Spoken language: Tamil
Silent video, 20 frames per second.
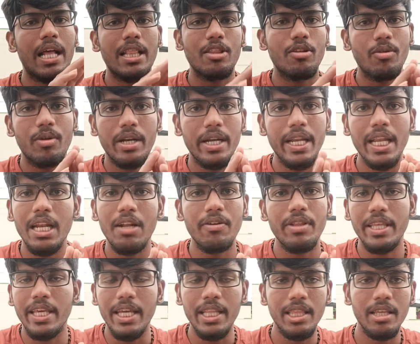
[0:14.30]
அந்த ஒரு டீலை
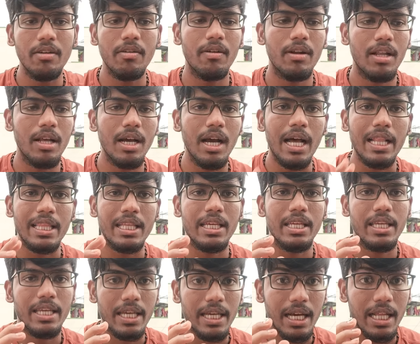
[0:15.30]
வந்து ஏற்றுக்கவே இல்லை அந்த
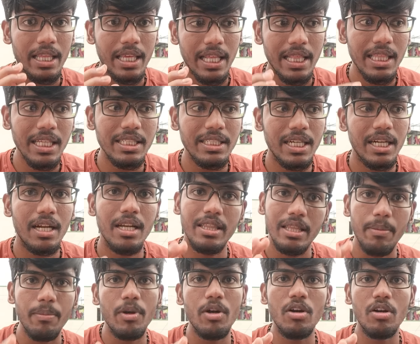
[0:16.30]
அது எந்த சேனல்
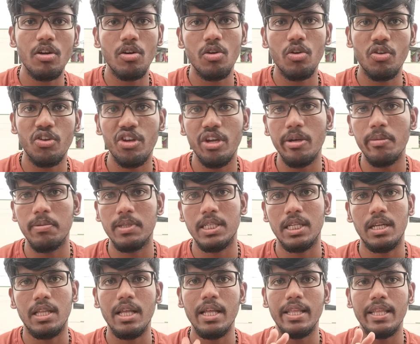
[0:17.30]
தமிழ்நாட்டோட ஒரு யூடியூப்
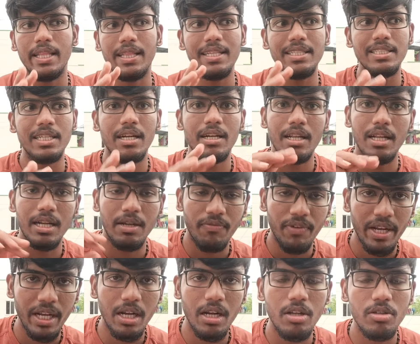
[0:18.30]
சேனல் எந்த சேனல் நான்
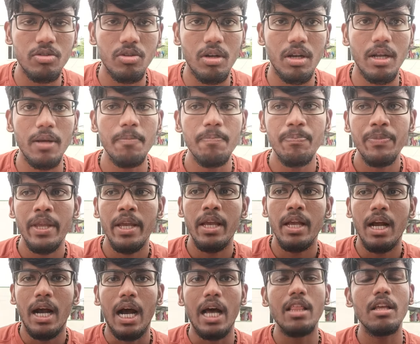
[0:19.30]
ஃபைனலாக சொல்கிறேன்
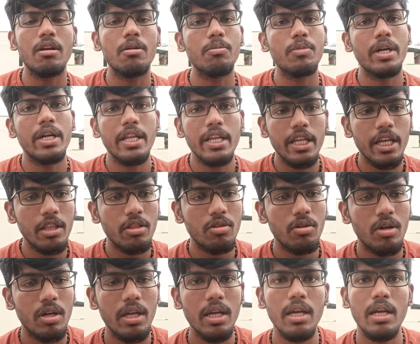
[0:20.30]
அதுக்கு முன்னாடி
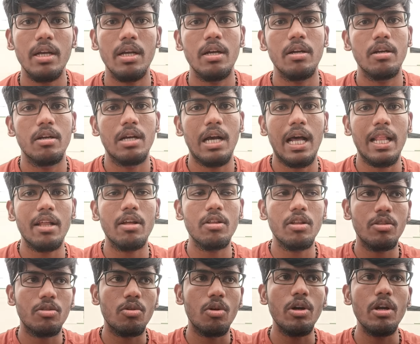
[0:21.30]
நேற்று ஒரு
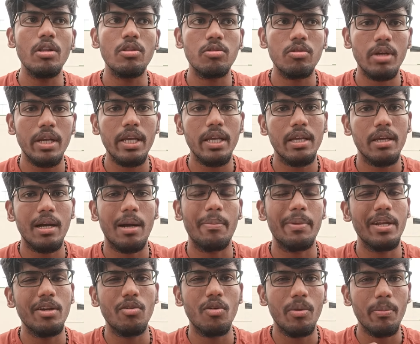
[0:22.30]
அதாவது தொழில்துறை
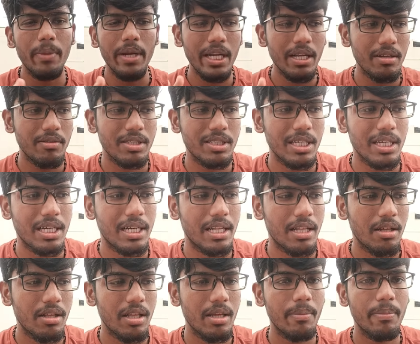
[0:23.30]
அப்படின்னு ஒரு மீட்டிங் வச்சாங்க
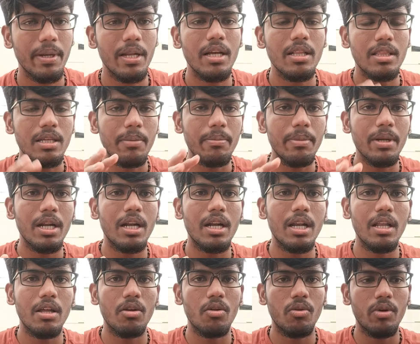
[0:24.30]
அதாவது எப்படின்னா
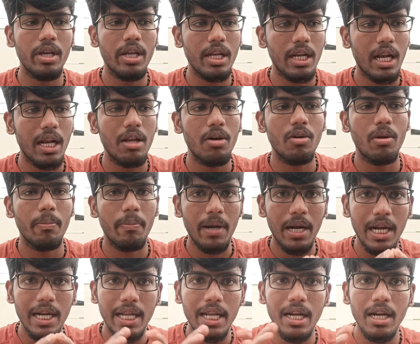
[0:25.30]
தமிழ்நாட்டில் இருக்கக்கூடிய நல்ல ஒரு
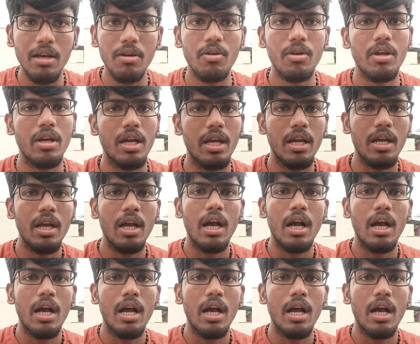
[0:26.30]
பிராண்டான ஒரு